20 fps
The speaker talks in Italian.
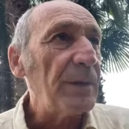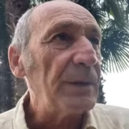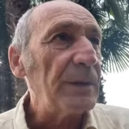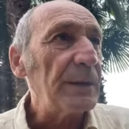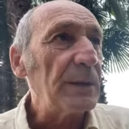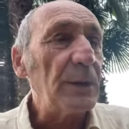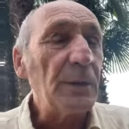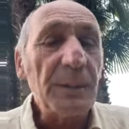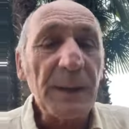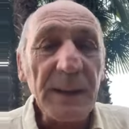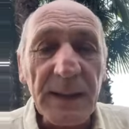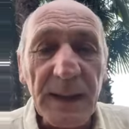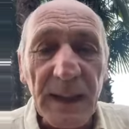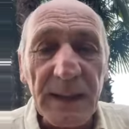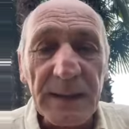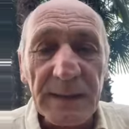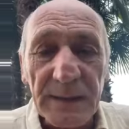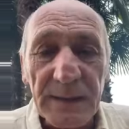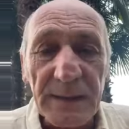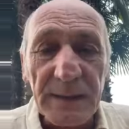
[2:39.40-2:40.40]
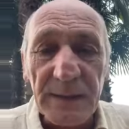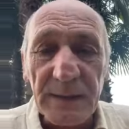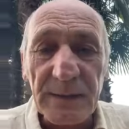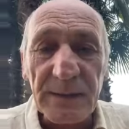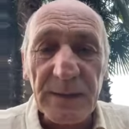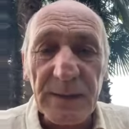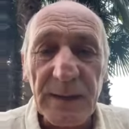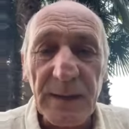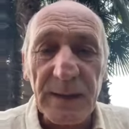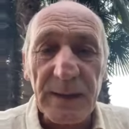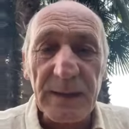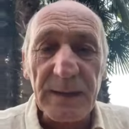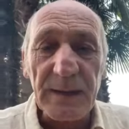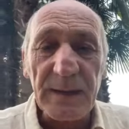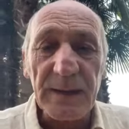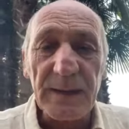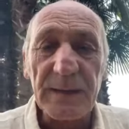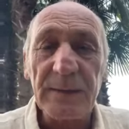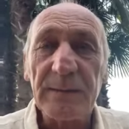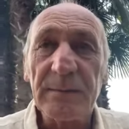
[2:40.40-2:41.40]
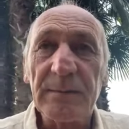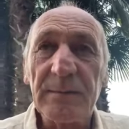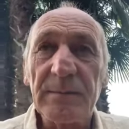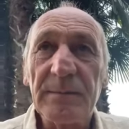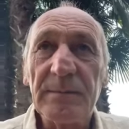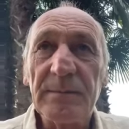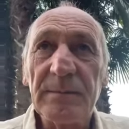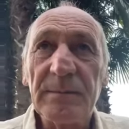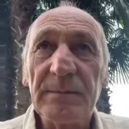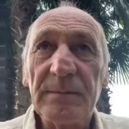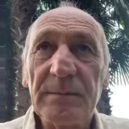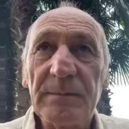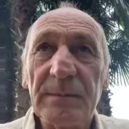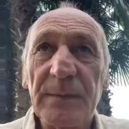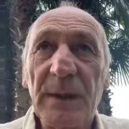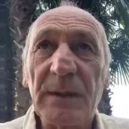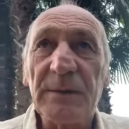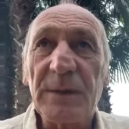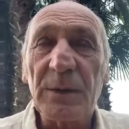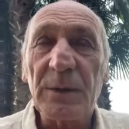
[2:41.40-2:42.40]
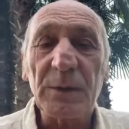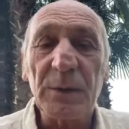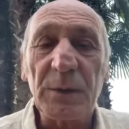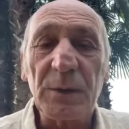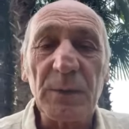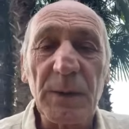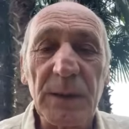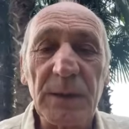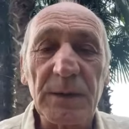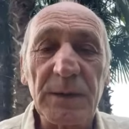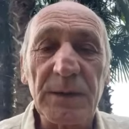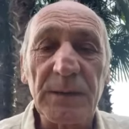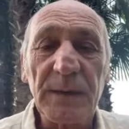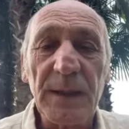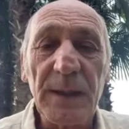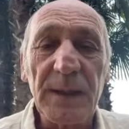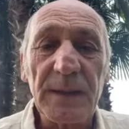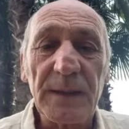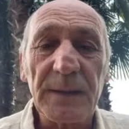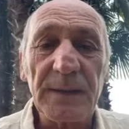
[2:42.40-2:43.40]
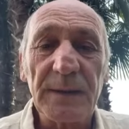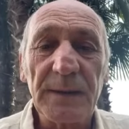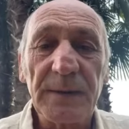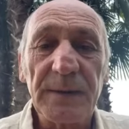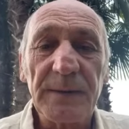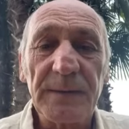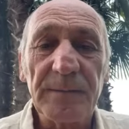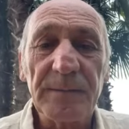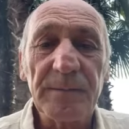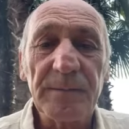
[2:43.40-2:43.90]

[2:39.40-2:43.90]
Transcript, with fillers: O magari significa anche avere uno sguardo diverso.